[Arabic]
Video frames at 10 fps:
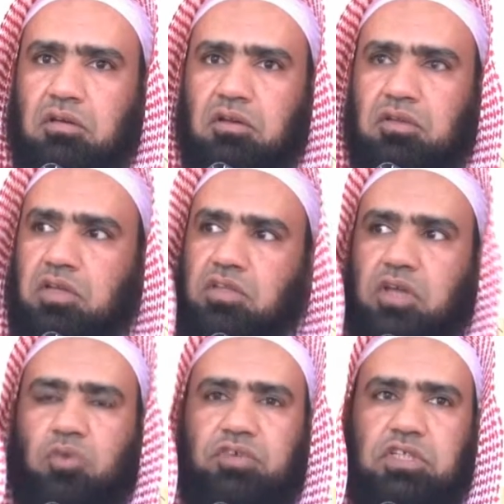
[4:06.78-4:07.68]

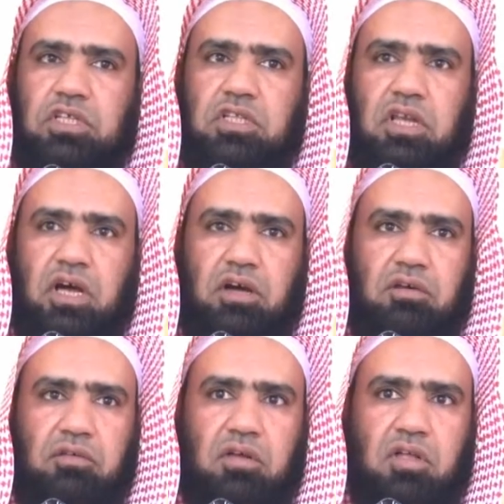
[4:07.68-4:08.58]
يطعن في دين الله
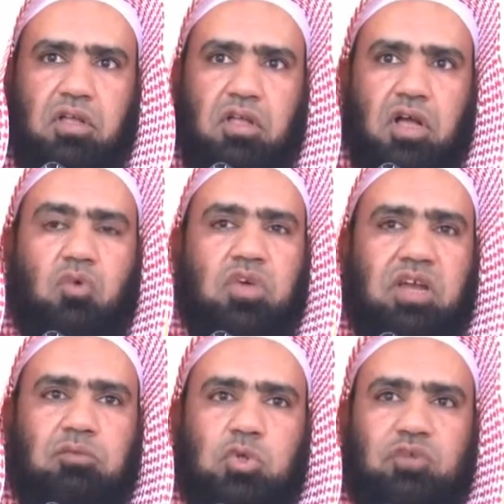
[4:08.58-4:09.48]
أو
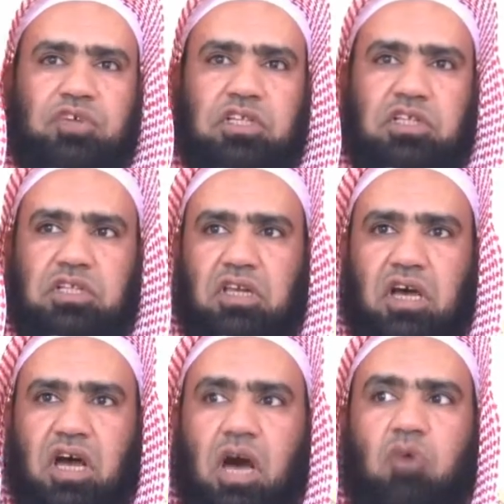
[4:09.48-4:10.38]
يلمز في دين الله
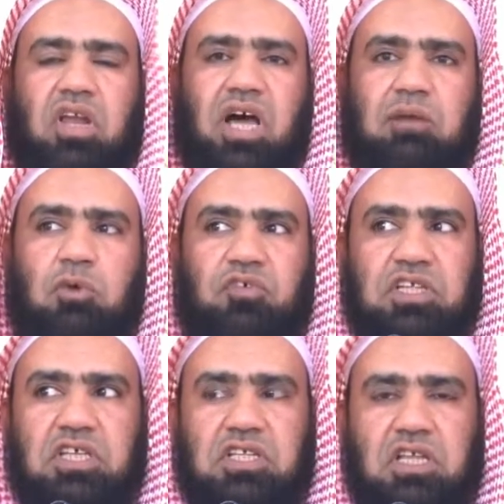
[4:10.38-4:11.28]
أو يلعب في
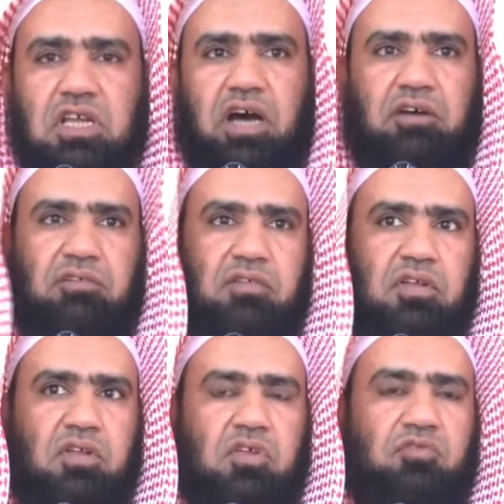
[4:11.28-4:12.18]
دين الله
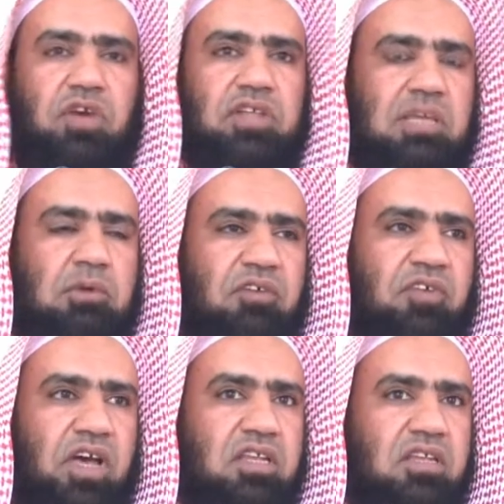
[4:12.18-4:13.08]
فانتبه
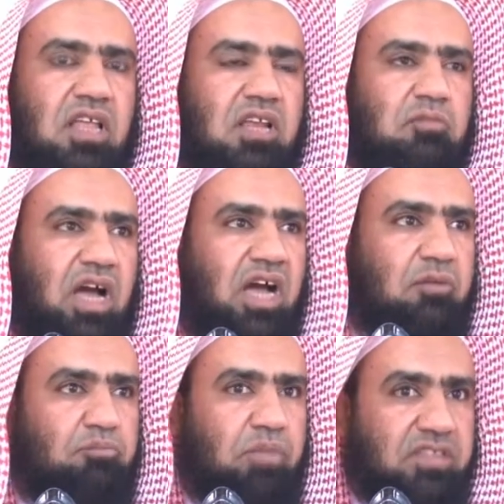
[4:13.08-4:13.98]
فإن
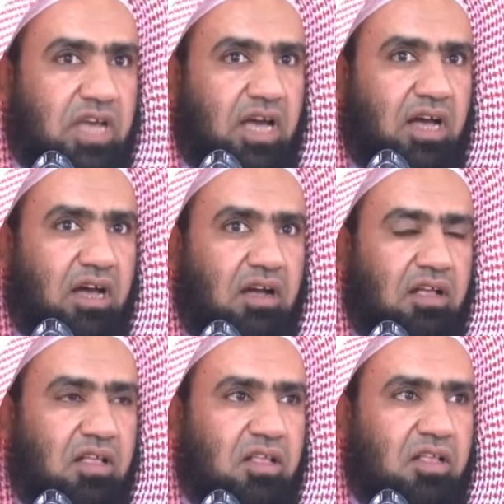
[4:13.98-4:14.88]
المحبة
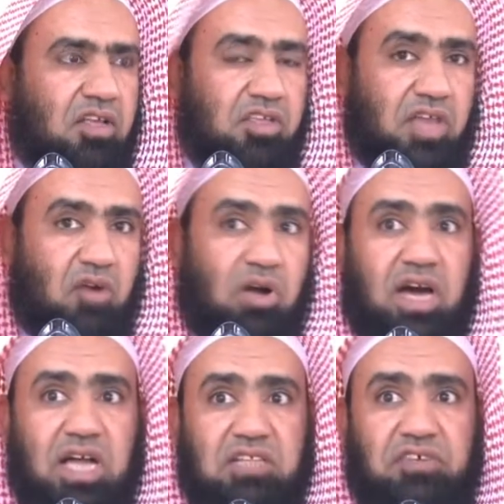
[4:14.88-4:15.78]
إذا
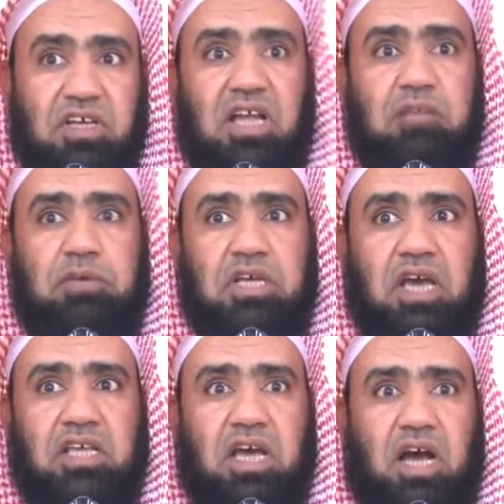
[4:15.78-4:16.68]
وقعت في قلبك
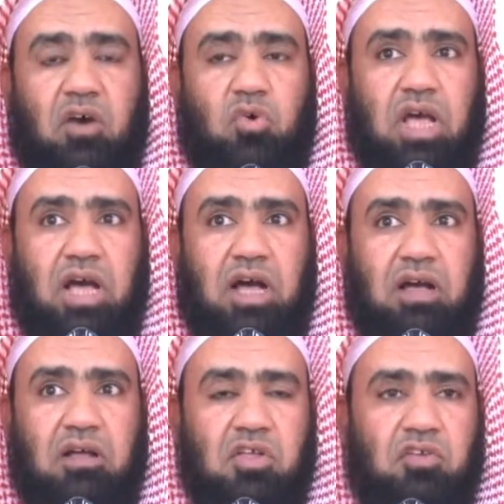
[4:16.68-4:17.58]
لهؤلاء
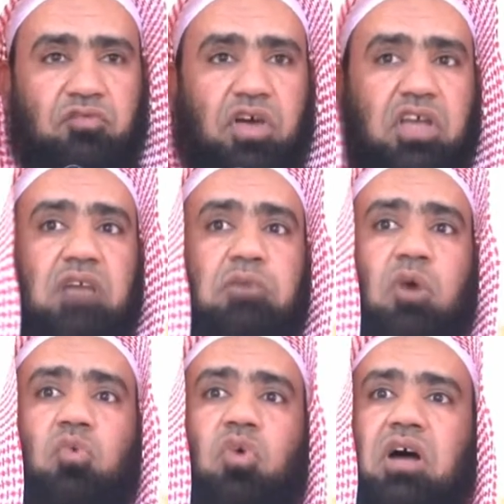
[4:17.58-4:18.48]
فهي
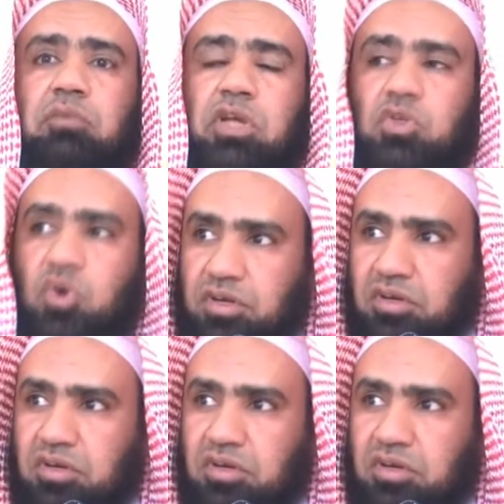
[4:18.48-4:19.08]
بوابة